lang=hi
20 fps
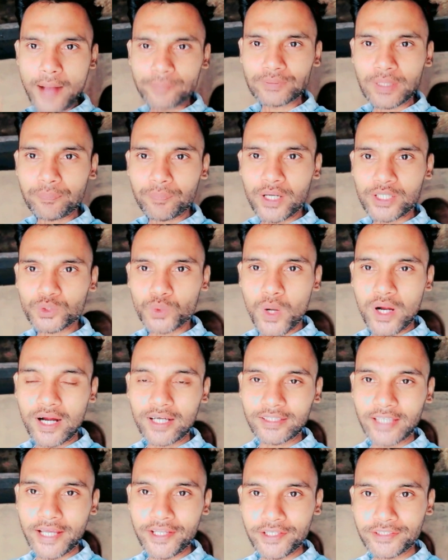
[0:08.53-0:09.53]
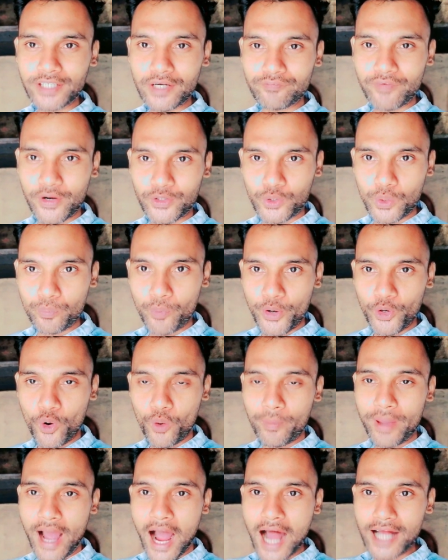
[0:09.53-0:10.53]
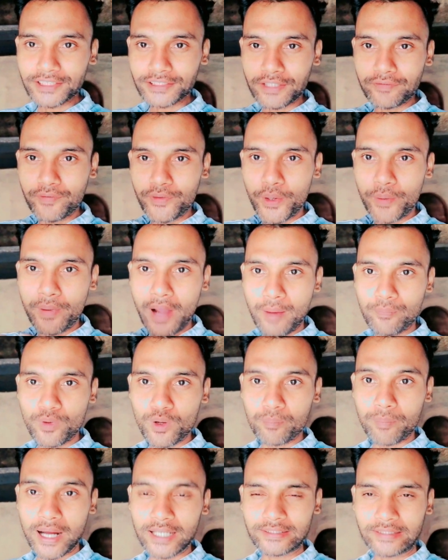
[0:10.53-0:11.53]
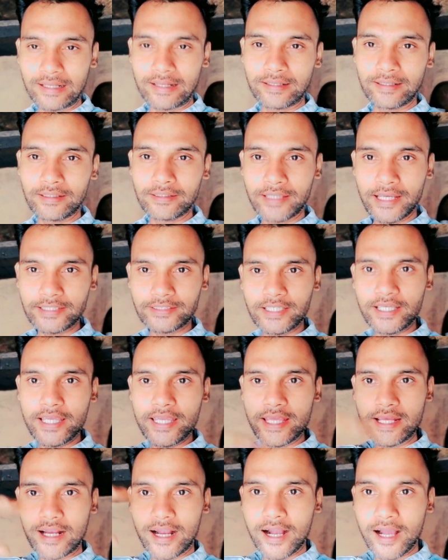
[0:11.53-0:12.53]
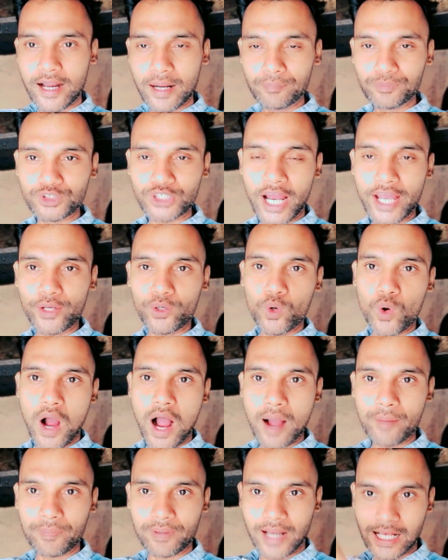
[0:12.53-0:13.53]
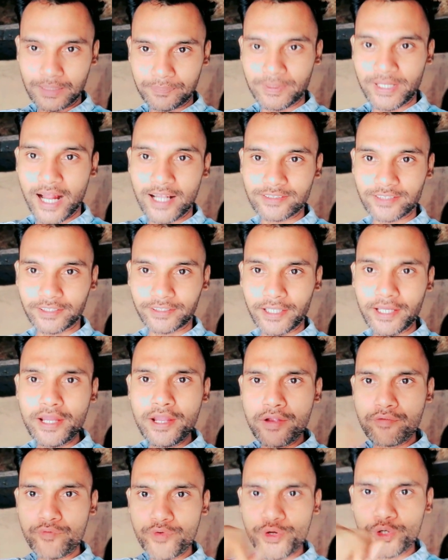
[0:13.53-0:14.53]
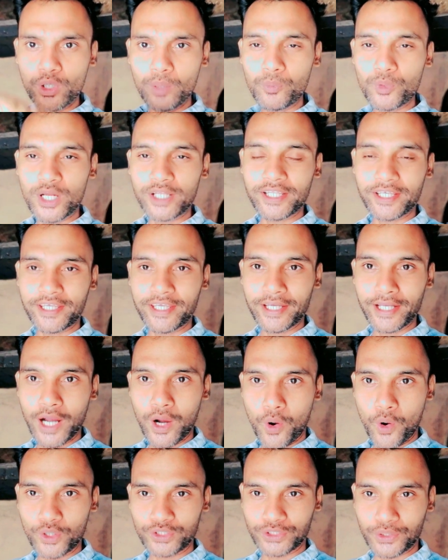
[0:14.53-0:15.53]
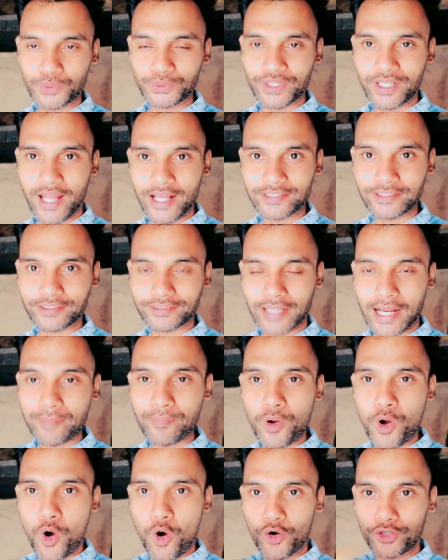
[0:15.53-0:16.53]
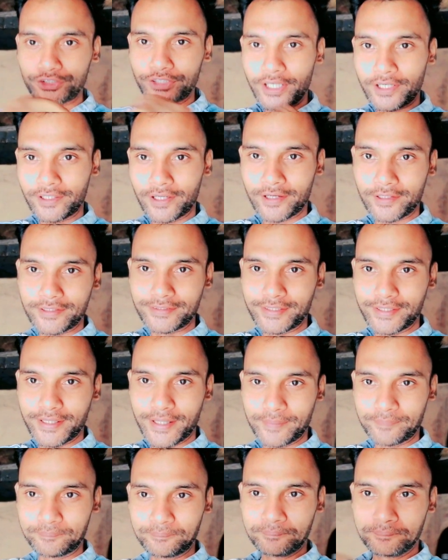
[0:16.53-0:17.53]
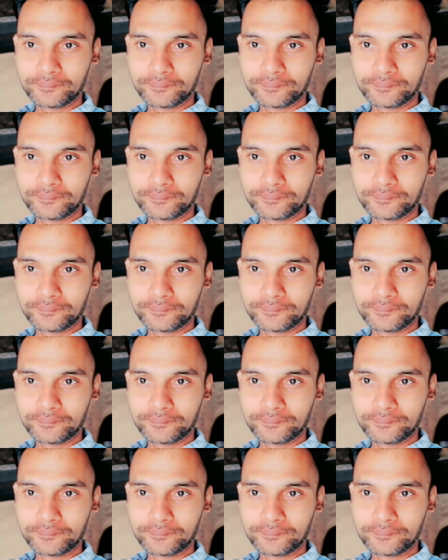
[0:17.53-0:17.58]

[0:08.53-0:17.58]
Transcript: आप सबका स्वागत है निंजा फैक्ट टू में आज के वीडियो में हम लोग बात करेंगे कैसे एक गर्म चाय को आप ग्लास पे डाल सकते हैं वीडियो को पूरा देखिएगा और जरूर से लाइक सब्सक्राइब और शेयर कर दीजिएगा